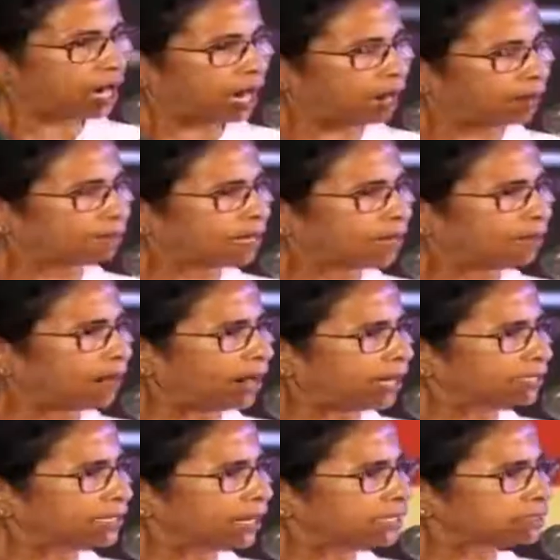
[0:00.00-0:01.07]
আমরা
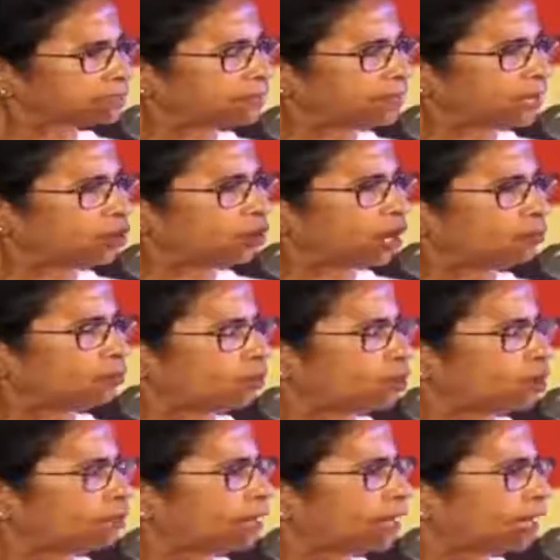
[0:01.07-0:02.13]
বাংলা ইস্টবেঙ্গল
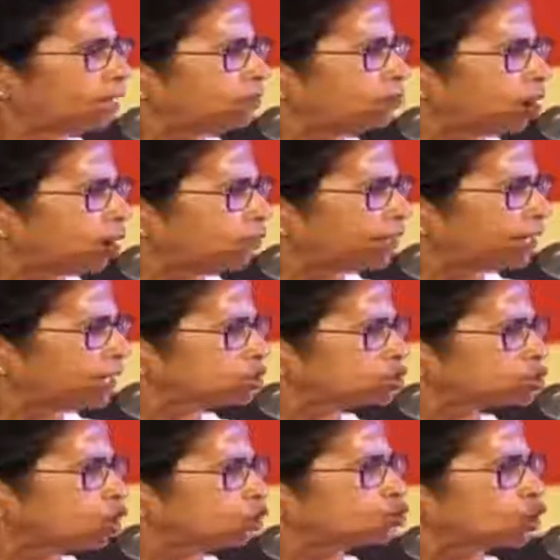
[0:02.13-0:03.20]
মোহনবাগান মোহামেডান
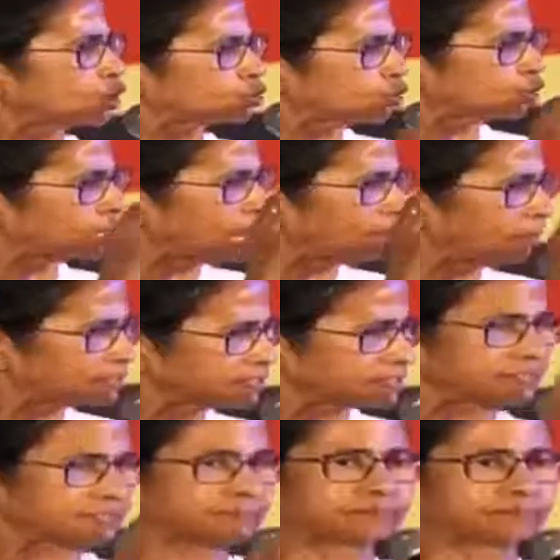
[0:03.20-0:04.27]
সহ যত ক্লাব
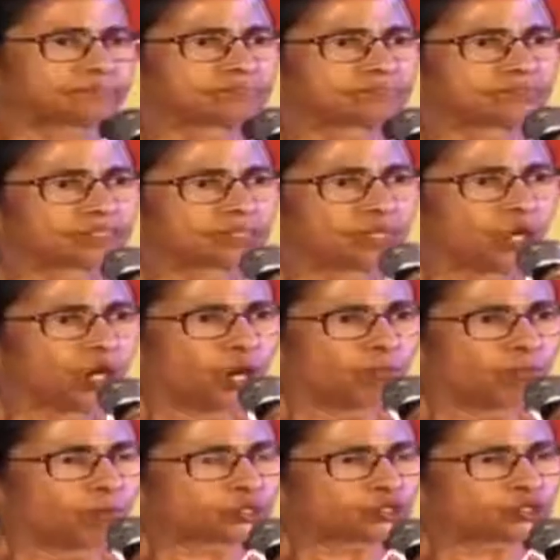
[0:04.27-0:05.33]
আছে
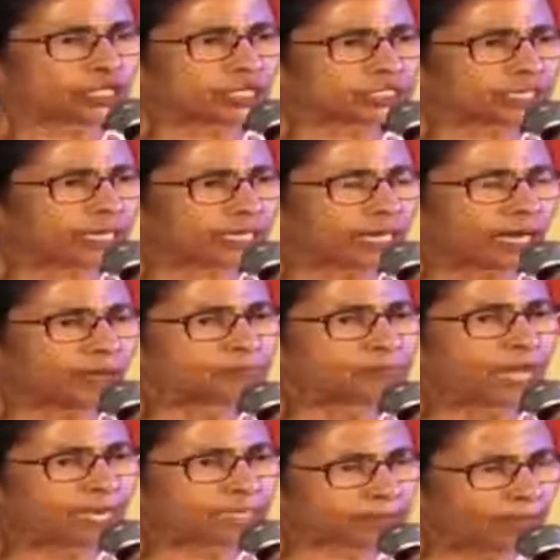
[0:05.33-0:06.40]
প্রত্যেকটা ক্লাব
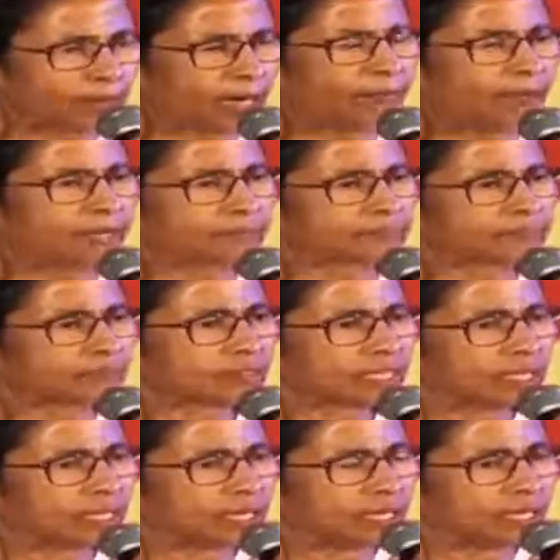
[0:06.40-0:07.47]
দেখাতে পারবেন
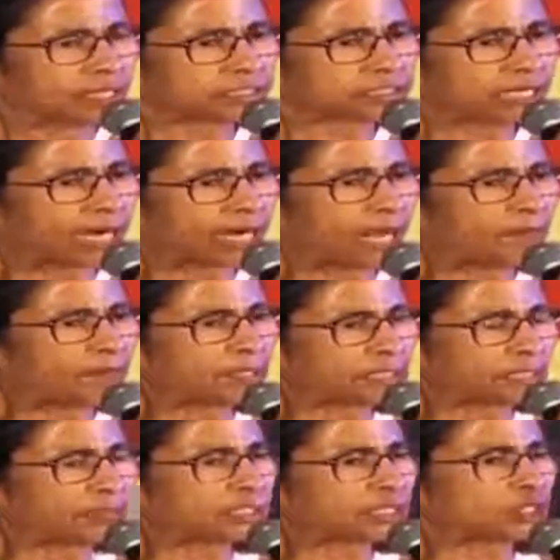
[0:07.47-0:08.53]
সারা
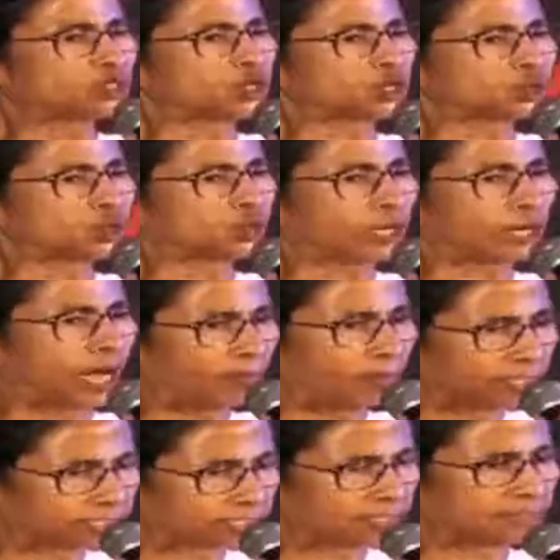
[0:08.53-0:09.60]
পৃথিবীতে যত ক্লাব
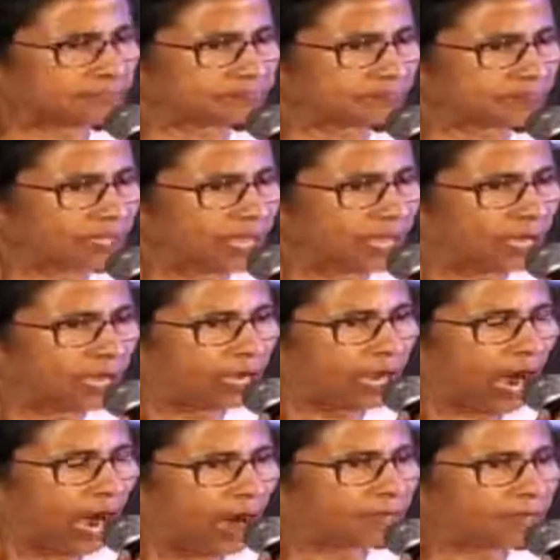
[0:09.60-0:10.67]
আছে
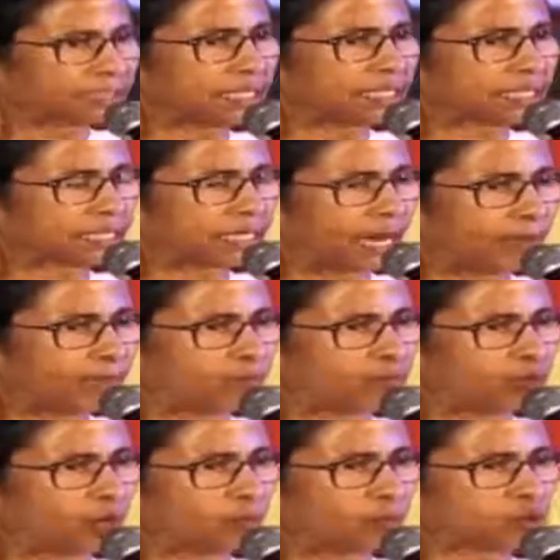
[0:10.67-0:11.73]
আমাদের
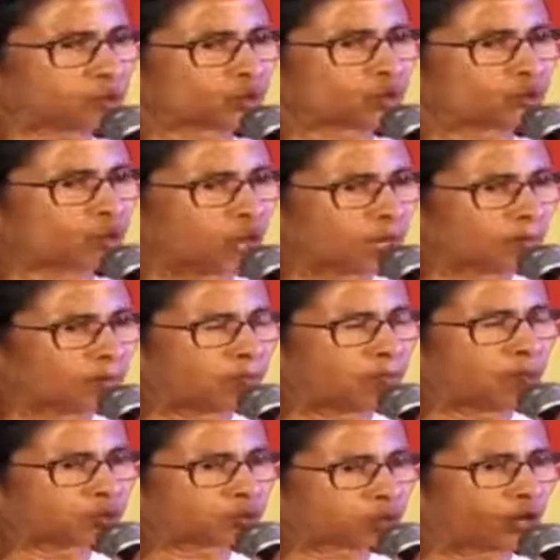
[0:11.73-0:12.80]
ক্লাবগুলোর মতো
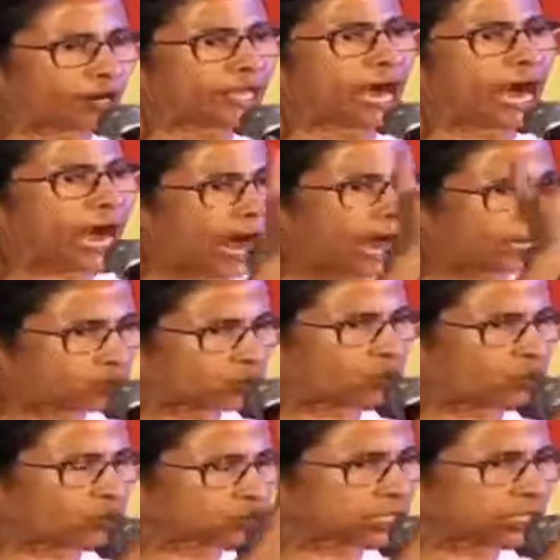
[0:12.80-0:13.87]
গর্ববোধ করে আর
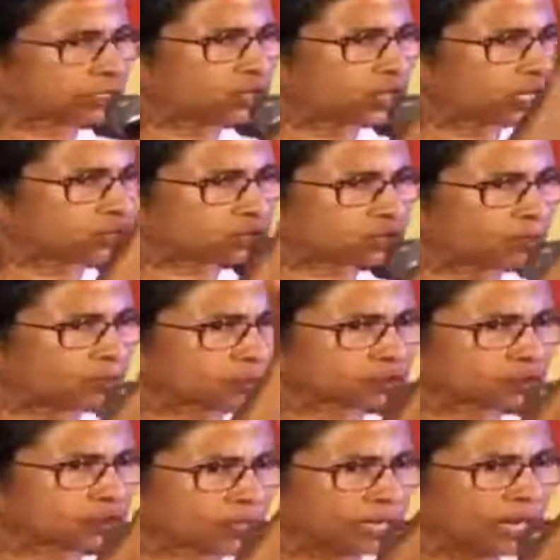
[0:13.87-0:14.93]
কোনো সেই দলের
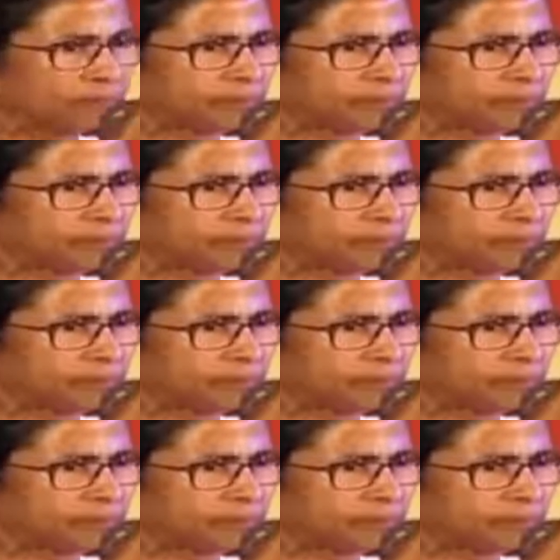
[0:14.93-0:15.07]
সমর্থকরা